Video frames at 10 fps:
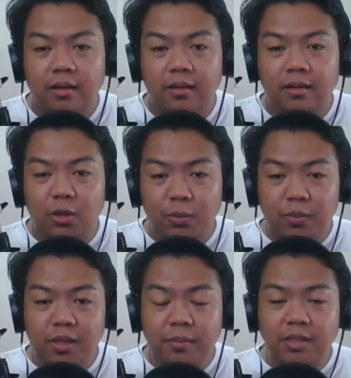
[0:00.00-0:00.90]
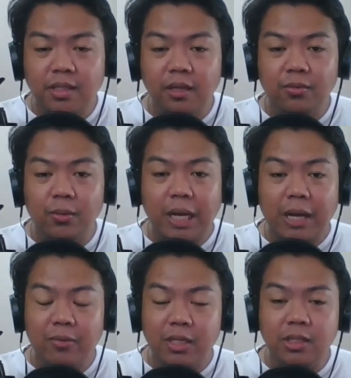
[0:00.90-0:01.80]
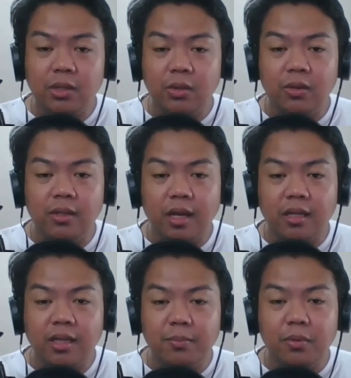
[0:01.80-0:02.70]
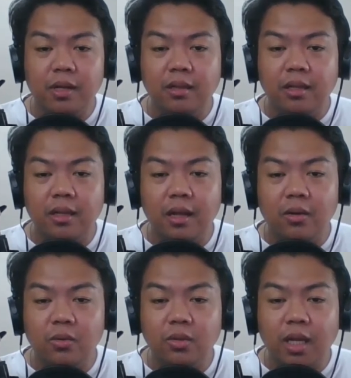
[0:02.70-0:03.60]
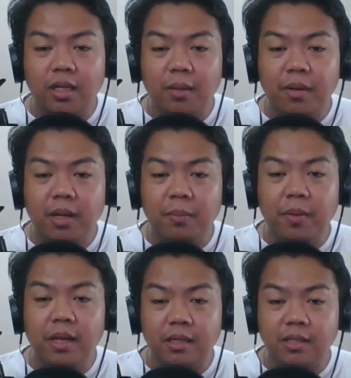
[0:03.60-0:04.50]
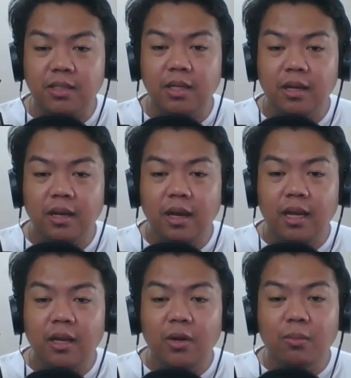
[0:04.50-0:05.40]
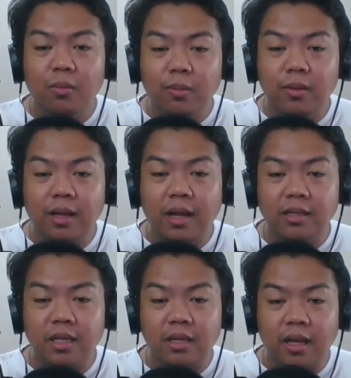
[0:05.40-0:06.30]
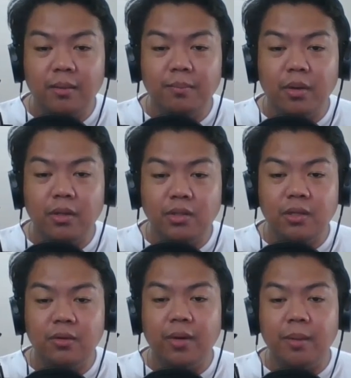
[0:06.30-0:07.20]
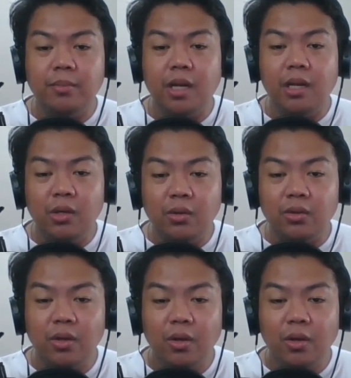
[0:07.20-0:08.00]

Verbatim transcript: Dito po naman sa infographics na to, nakita po natin na ang utang ng Pilipinas ay lumobo na sa 9.05 trilyon